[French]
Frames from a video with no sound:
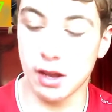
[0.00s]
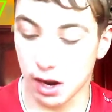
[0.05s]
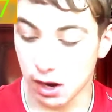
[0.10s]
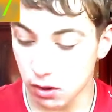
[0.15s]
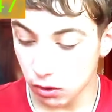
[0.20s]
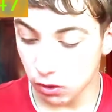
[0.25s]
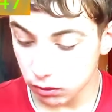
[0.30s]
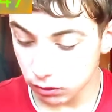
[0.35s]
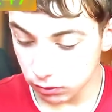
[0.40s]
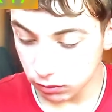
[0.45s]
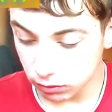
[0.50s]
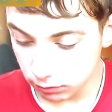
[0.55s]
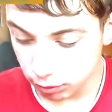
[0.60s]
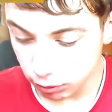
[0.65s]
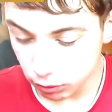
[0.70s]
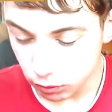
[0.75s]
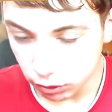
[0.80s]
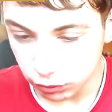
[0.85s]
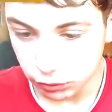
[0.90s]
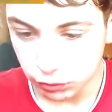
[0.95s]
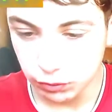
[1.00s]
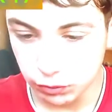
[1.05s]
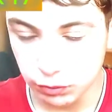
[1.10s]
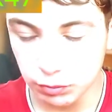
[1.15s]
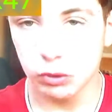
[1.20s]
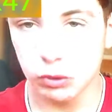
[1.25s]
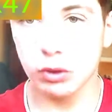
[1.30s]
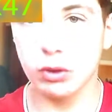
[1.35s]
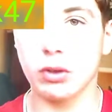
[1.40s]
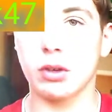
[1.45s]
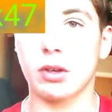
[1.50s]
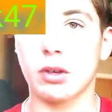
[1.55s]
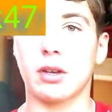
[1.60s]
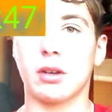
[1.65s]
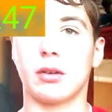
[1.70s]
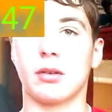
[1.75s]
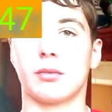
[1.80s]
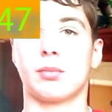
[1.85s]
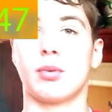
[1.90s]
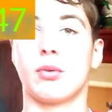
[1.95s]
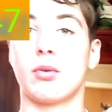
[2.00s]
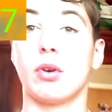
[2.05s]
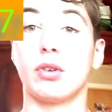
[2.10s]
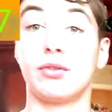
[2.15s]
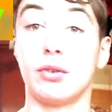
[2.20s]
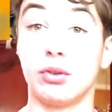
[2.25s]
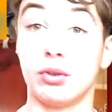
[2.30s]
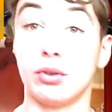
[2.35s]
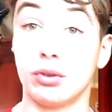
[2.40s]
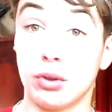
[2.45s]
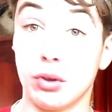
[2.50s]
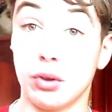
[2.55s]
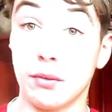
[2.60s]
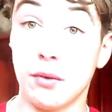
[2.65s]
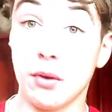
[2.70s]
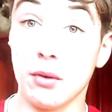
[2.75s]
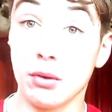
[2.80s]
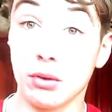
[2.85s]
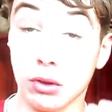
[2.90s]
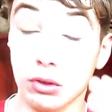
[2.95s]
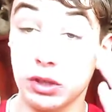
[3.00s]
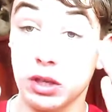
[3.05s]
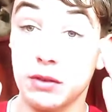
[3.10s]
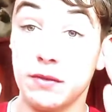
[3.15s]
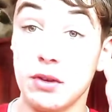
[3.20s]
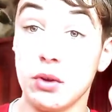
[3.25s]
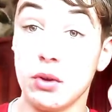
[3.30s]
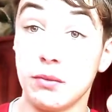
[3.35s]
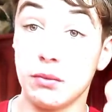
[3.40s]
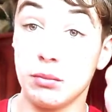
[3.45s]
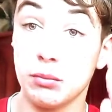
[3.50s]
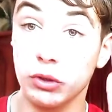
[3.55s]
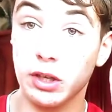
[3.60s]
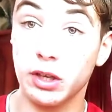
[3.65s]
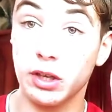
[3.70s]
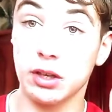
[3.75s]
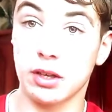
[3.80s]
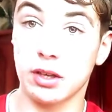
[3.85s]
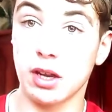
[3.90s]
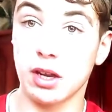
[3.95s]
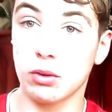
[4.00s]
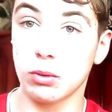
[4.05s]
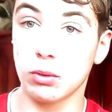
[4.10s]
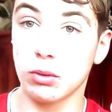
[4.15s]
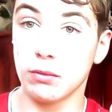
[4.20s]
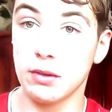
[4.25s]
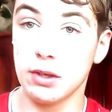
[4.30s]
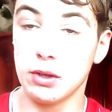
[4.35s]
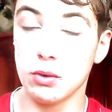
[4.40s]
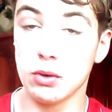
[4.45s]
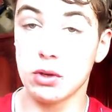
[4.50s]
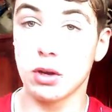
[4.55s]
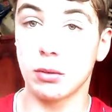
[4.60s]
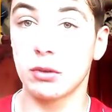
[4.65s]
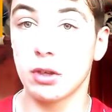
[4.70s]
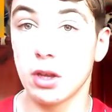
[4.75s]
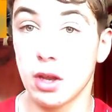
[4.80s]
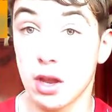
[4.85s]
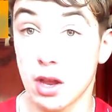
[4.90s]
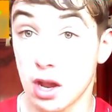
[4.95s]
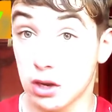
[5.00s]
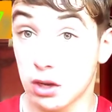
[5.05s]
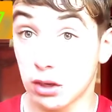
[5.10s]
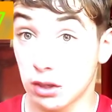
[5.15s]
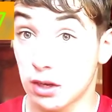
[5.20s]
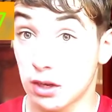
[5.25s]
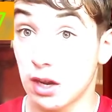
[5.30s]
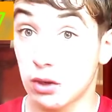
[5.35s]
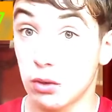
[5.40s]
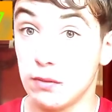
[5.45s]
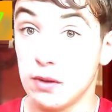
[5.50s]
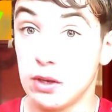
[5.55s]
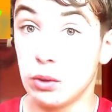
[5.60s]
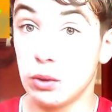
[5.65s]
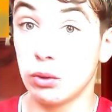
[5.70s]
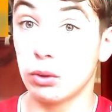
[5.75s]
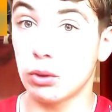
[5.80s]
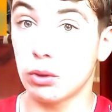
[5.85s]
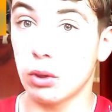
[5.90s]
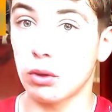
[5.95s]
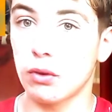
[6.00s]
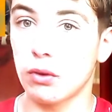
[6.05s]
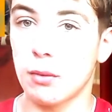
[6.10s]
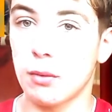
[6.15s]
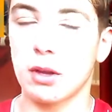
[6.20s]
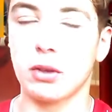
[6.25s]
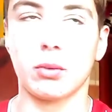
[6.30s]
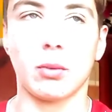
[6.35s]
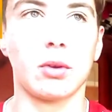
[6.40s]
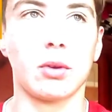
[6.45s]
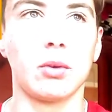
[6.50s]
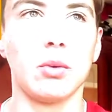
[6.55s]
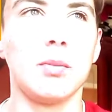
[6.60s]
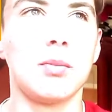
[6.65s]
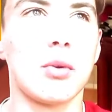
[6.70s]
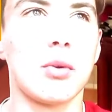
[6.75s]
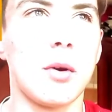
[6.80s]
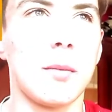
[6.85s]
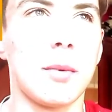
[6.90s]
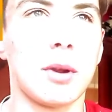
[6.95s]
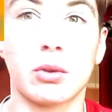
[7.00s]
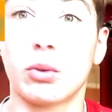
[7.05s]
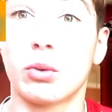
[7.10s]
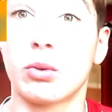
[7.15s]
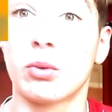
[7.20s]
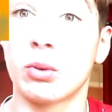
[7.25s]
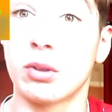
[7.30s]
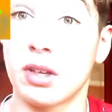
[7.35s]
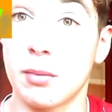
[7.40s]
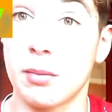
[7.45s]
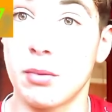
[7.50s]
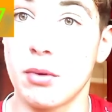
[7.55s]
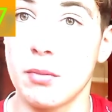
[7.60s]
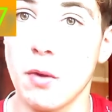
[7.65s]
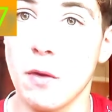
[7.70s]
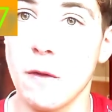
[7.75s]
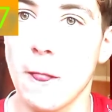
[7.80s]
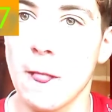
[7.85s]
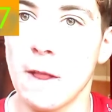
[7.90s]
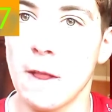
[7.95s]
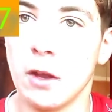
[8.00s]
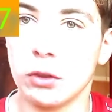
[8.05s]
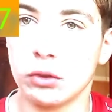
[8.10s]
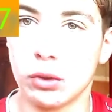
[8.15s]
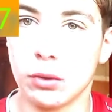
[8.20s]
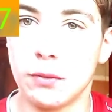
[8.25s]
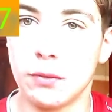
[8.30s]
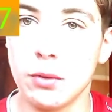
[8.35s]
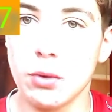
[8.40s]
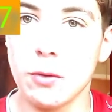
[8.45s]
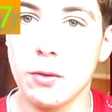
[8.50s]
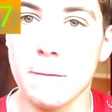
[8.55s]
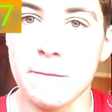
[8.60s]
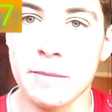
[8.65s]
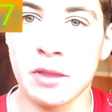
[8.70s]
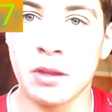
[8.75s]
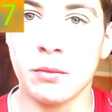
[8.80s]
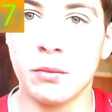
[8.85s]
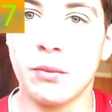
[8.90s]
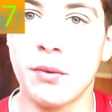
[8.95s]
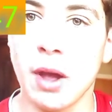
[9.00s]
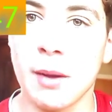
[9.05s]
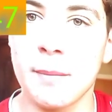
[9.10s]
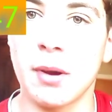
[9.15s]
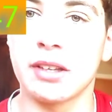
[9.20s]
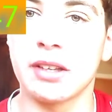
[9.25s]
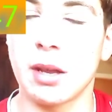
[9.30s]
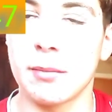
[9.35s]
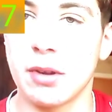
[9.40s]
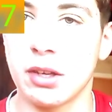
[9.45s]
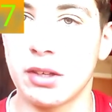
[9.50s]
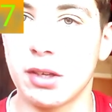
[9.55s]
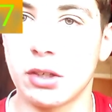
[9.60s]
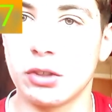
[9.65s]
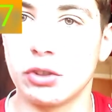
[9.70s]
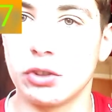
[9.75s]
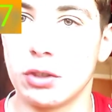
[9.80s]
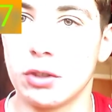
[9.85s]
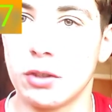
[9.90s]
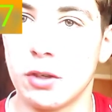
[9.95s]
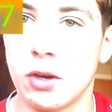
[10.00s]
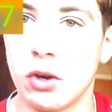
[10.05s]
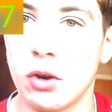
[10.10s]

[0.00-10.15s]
Alors, pourquoi je vous montre, pourquoi je, je, veux dans cette vidéo vous montrer quelques vidéos comme, euh, quelques vidéos de transformation et tout, pourquoi Parce que tout simplement, je veux vous faire passer un message.